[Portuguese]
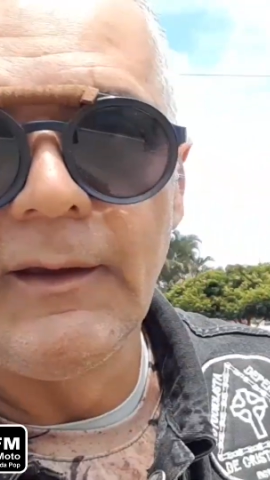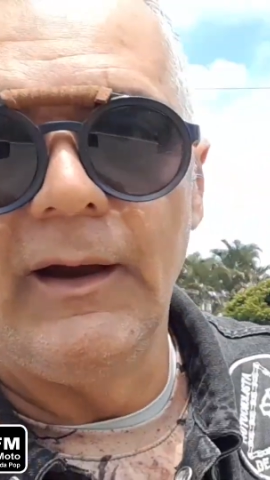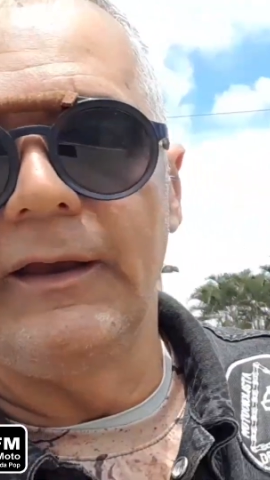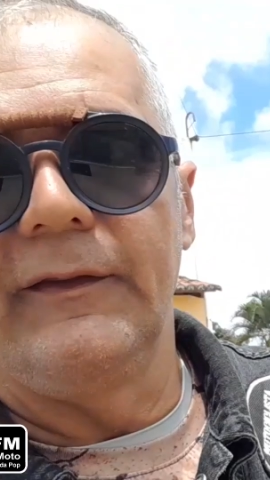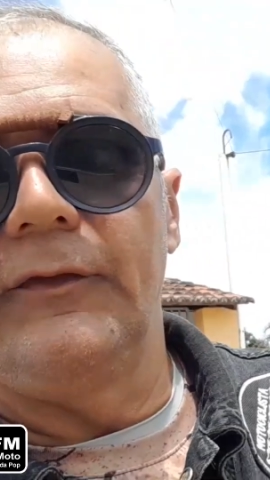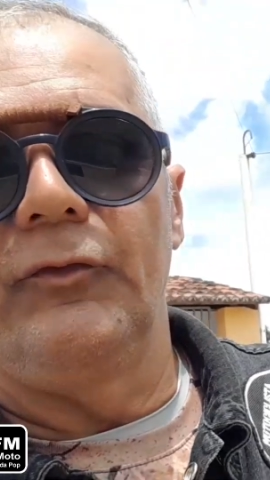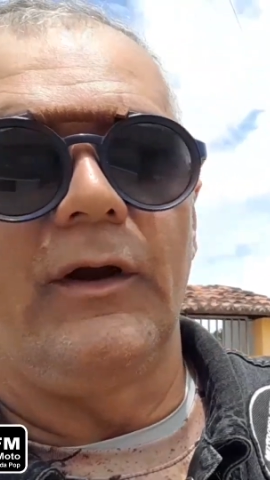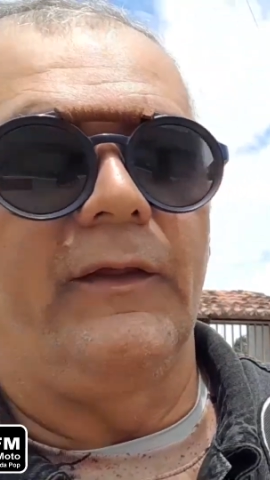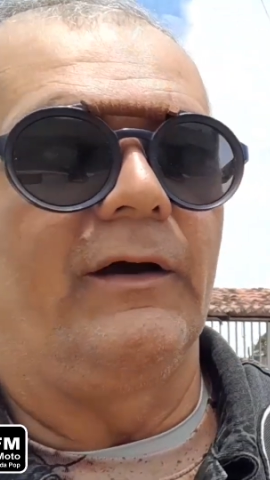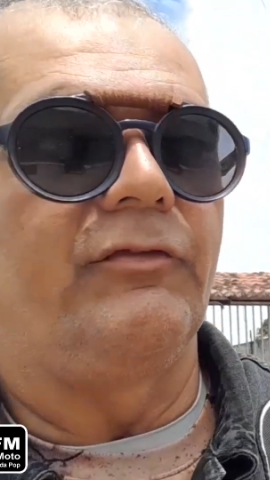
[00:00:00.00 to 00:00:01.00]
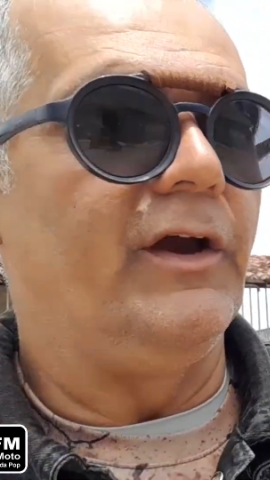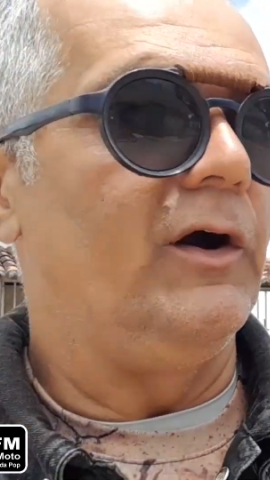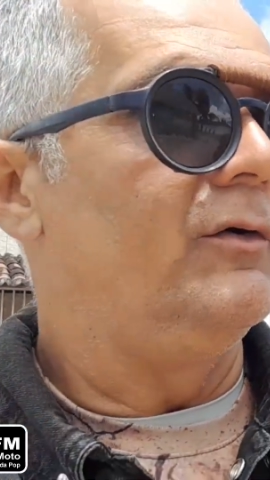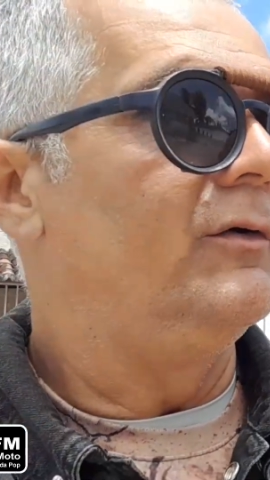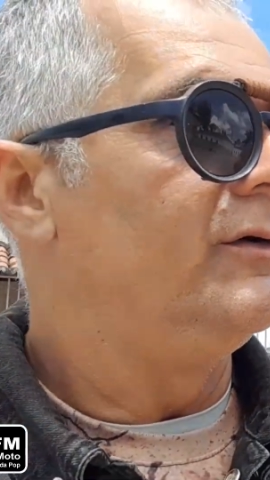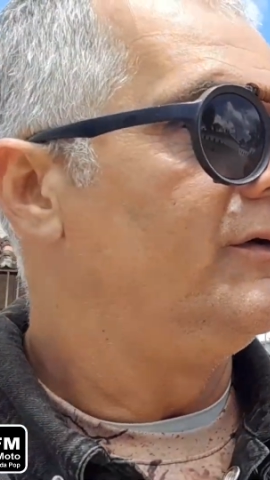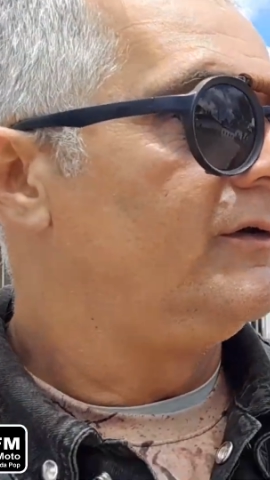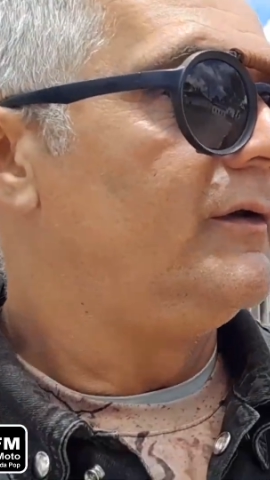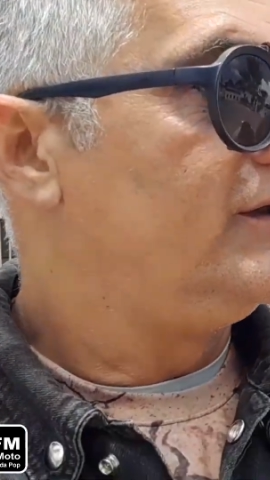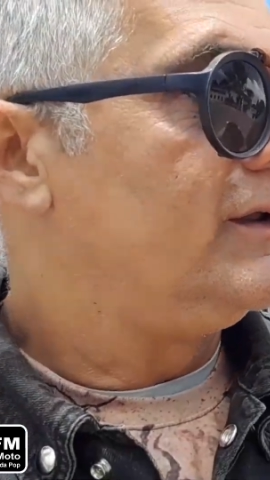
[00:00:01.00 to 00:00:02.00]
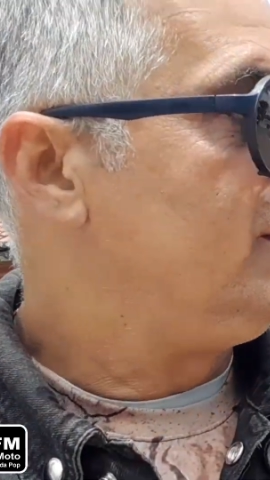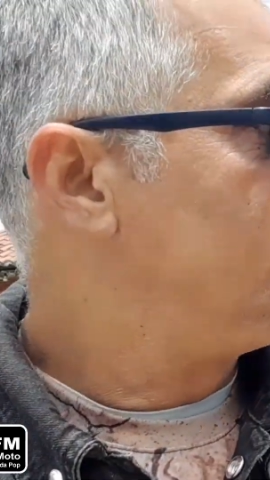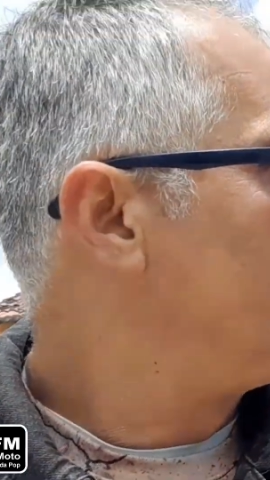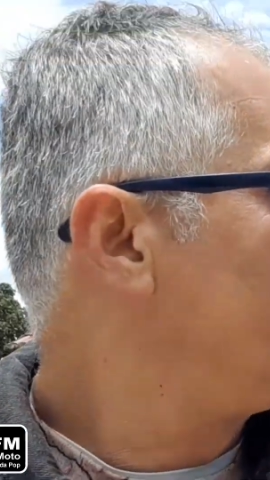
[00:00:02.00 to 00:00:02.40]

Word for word: aqui dentro de um canavial. E vamos